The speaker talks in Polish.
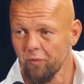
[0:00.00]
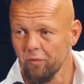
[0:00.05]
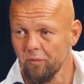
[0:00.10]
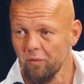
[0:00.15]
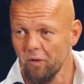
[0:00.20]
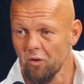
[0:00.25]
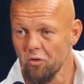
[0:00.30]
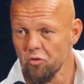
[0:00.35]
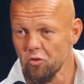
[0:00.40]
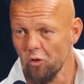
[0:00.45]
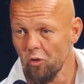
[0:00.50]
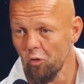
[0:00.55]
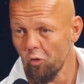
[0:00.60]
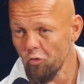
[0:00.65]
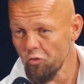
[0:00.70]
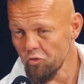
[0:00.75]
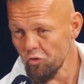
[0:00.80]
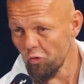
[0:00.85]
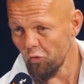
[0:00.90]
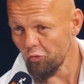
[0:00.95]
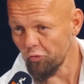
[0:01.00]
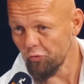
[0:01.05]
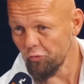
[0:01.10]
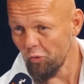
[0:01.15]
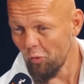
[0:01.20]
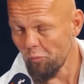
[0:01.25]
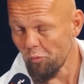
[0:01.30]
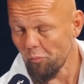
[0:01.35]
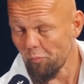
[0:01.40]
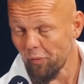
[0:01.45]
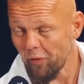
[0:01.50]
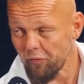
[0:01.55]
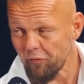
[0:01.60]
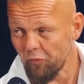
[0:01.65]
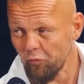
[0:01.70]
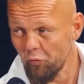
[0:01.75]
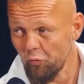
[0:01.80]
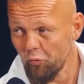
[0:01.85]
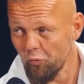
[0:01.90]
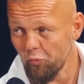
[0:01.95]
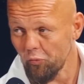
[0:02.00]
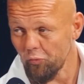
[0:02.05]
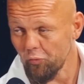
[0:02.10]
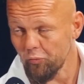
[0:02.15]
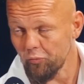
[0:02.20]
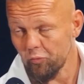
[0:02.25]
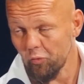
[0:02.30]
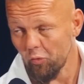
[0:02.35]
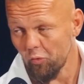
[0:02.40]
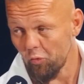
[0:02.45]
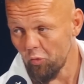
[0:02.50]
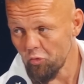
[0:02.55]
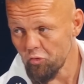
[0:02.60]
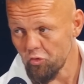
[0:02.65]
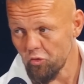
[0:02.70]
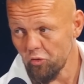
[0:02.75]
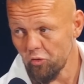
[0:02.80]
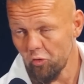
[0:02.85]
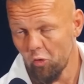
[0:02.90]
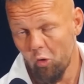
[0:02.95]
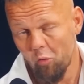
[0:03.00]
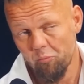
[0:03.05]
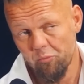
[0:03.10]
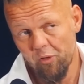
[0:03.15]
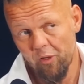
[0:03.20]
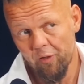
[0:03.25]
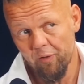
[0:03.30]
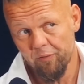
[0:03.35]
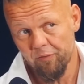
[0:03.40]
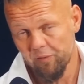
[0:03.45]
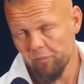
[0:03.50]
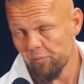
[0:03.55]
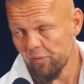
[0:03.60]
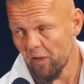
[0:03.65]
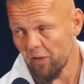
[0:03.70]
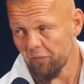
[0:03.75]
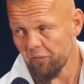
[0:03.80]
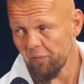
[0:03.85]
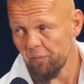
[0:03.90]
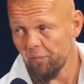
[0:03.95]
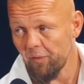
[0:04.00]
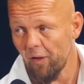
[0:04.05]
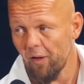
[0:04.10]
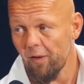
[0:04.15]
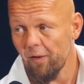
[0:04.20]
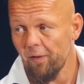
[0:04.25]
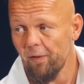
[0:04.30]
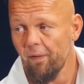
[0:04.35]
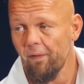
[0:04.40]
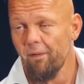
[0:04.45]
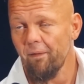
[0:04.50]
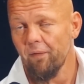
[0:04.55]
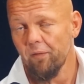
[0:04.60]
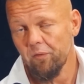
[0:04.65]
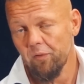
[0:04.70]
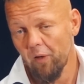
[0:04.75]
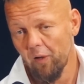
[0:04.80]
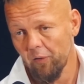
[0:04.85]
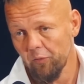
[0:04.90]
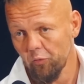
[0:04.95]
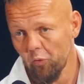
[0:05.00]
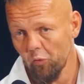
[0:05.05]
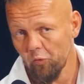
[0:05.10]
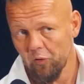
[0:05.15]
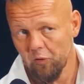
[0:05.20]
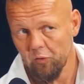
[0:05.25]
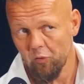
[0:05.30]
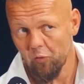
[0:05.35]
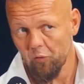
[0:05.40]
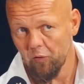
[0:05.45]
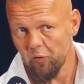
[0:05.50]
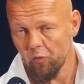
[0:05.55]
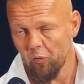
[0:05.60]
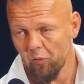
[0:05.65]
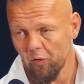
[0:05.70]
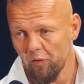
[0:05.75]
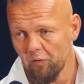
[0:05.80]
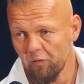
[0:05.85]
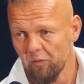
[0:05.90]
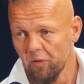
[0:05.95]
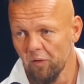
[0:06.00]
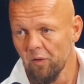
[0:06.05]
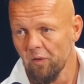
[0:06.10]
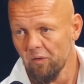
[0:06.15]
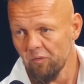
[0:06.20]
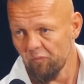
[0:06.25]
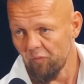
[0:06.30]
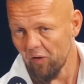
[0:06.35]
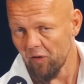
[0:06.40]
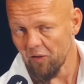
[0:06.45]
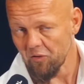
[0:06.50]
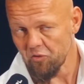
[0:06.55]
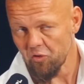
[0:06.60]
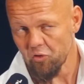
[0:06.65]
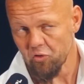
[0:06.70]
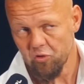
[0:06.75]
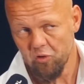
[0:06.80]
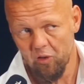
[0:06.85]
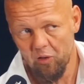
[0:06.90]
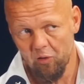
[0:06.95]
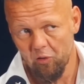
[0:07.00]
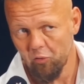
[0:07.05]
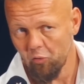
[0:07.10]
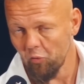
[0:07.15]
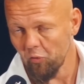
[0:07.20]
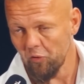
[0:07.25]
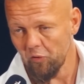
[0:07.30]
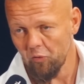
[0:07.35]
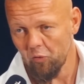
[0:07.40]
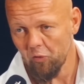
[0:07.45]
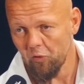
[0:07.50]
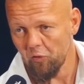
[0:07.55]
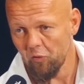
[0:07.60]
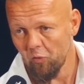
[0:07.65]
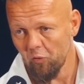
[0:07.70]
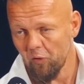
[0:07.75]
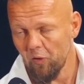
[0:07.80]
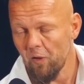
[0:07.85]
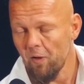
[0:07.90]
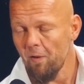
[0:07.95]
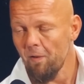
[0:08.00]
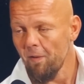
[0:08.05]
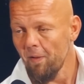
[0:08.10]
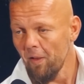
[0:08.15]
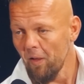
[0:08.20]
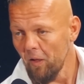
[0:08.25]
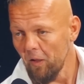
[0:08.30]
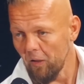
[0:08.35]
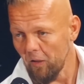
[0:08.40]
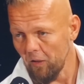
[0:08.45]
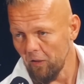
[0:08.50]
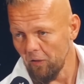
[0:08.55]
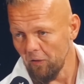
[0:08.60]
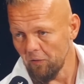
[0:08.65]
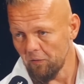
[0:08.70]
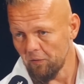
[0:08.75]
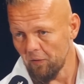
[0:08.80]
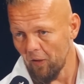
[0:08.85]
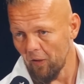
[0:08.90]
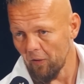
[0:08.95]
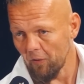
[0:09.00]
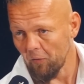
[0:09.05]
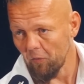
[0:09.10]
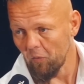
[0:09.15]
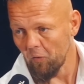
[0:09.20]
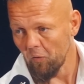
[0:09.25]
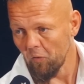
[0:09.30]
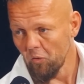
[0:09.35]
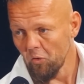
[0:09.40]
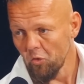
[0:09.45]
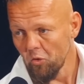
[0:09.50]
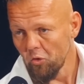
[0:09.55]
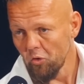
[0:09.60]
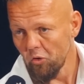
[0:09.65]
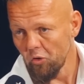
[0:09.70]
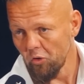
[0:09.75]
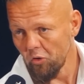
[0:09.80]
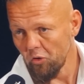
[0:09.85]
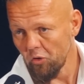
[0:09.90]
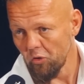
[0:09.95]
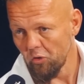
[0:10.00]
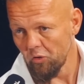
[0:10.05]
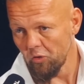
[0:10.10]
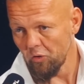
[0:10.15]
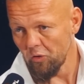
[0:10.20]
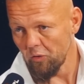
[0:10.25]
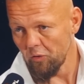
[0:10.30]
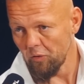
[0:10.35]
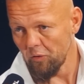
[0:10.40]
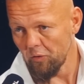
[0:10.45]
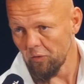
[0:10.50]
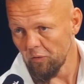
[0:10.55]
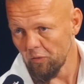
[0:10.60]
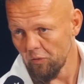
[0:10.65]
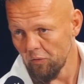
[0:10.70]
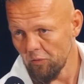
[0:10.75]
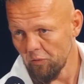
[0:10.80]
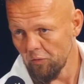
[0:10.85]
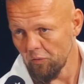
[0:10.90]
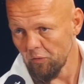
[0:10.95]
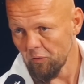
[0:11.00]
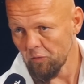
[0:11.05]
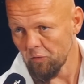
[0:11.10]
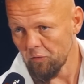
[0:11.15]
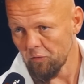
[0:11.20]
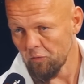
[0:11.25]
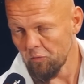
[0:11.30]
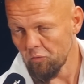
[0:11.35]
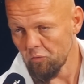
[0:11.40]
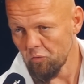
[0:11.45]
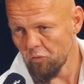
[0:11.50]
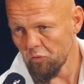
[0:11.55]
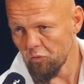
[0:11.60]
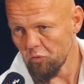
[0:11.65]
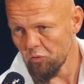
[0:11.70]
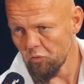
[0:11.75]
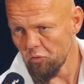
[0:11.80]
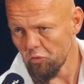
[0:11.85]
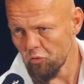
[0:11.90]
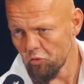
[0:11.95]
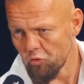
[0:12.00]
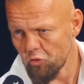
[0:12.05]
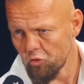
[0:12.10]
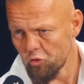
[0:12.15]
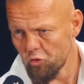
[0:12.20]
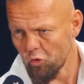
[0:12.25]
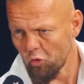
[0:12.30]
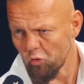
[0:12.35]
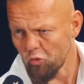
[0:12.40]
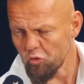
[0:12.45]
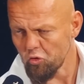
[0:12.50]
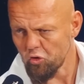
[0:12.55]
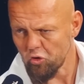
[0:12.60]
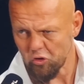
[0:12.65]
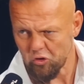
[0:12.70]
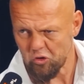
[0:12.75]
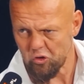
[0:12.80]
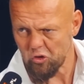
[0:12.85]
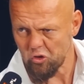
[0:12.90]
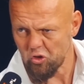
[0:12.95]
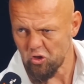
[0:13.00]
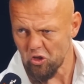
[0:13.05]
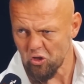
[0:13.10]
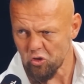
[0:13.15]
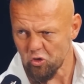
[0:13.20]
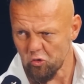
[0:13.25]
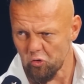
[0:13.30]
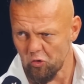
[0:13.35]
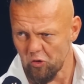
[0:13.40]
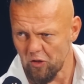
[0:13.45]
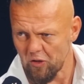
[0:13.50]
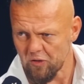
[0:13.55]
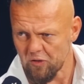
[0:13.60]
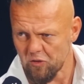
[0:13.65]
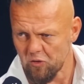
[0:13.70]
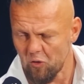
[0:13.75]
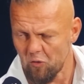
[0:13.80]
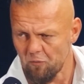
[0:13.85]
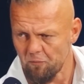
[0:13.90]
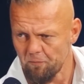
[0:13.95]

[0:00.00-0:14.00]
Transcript: Jeżeli chodzi o dobrą pracę nóg, to chodzi o mnie tym razem, nie? Ta, nogi, nogi, nogi. Waga ciężka, ale nogi, nogi, nogi. I tego. Yy, co? Czy, czy ciężko jest co?